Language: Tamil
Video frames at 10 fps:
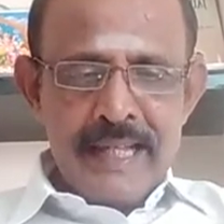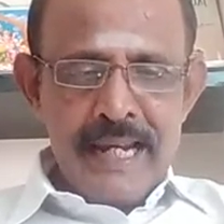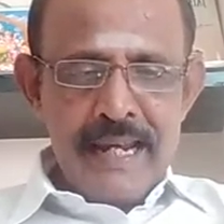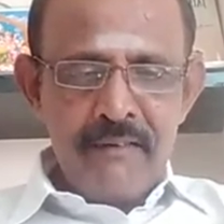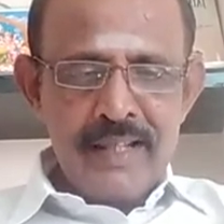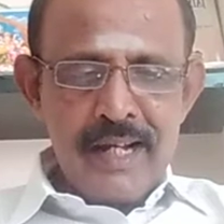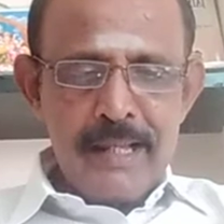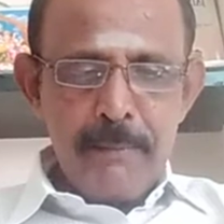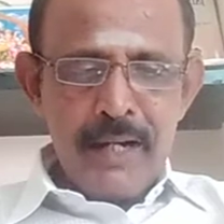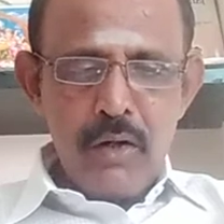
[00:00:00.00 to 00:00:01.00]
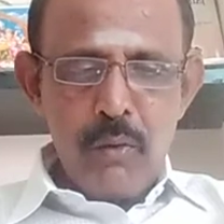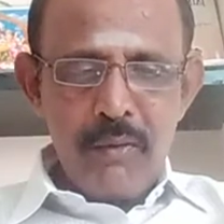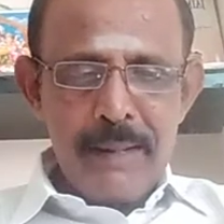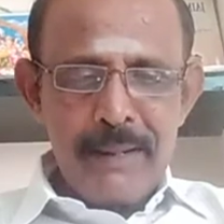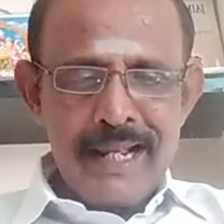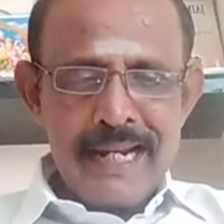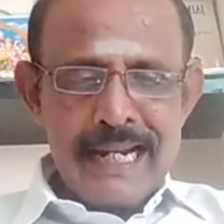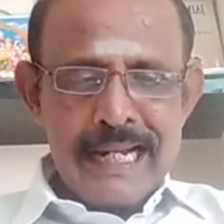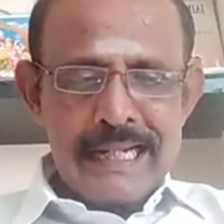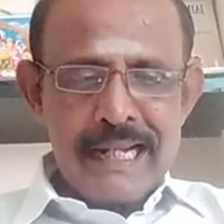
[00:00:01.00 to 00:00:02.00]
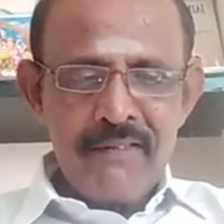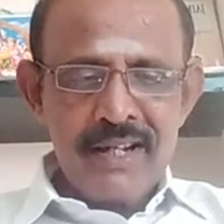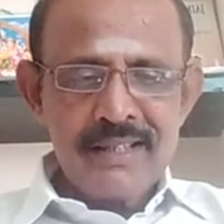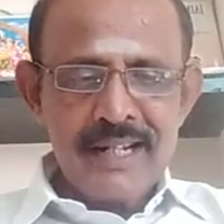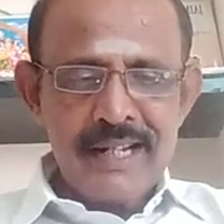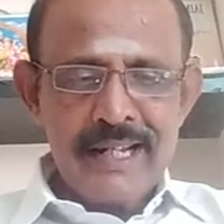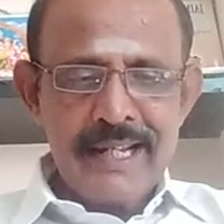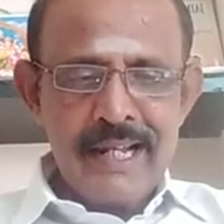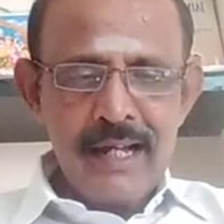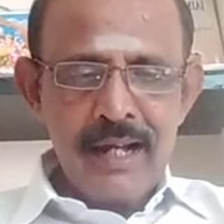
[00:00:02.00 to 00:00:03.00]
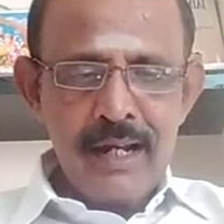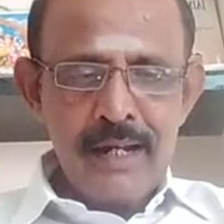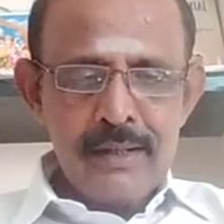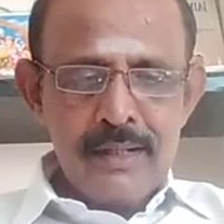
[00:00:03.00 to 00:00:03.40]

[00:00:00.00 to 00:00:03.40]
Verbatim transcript: எல் நவதானியம் கருங்குவளை மலர் நவரத்னங்களில் நீலக்கல்